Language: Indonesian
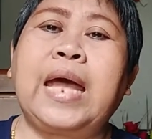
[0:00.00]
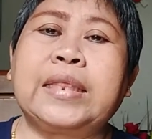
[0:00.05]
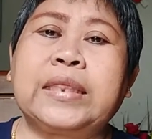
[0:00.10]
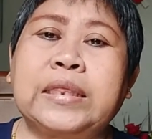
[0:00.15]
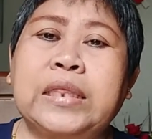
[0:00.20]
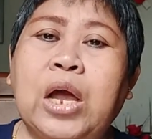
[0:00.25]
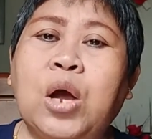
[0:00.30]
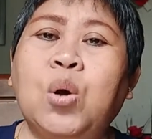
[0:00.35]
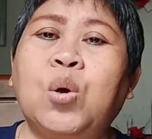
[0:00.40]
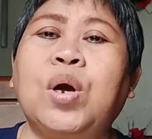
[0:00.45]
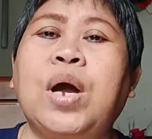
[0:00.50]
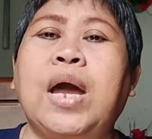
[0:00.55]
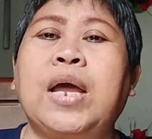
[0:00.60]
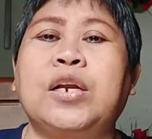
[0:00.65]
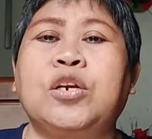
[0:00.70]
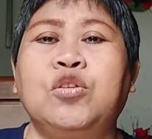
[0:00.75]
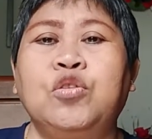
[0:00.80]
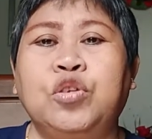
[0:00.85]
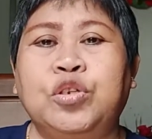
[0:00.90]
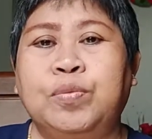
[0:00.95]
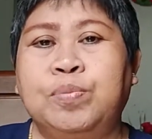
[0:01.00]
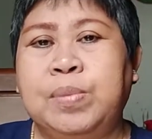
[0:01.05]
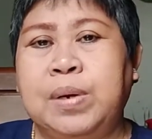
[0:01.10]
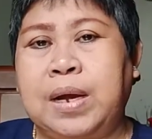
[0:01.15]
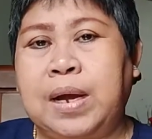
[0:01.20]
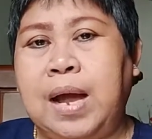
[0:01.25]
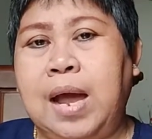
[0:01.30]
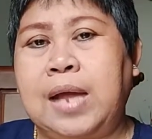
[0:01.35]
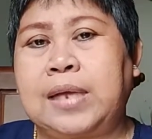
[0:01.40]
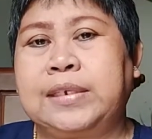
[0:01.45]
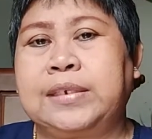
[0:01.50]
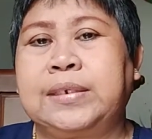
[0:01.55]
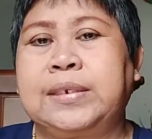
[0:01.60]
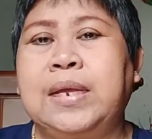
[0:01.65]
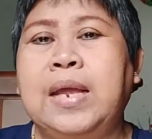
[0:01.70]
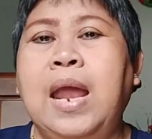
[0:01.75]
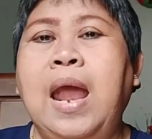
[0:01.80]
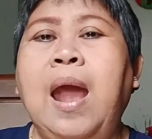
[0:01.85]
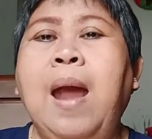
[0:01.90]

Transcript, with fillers: atau kardus bekas.